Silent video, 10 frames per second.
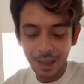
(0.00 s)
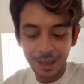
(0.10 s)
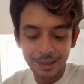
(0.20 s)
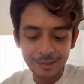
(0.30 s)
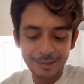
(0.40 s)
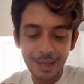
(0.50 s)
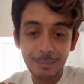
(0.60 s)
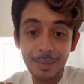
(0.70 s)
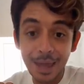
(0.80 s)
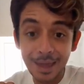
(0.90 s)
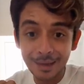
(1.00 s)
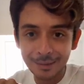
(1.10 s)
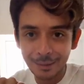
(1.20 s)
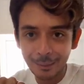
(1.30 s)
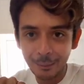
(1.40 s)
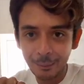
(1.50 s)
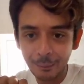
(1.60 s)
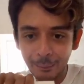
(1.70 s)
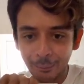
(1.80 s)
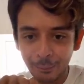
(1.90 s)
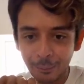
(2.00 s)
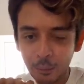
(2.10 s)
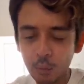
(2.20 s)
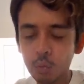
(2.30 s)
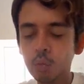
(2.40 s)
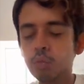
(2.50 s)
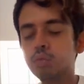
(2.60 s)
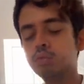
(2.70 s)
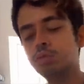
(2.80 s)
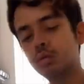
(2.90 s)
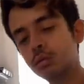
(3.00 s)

c'est merde. Ouf. ça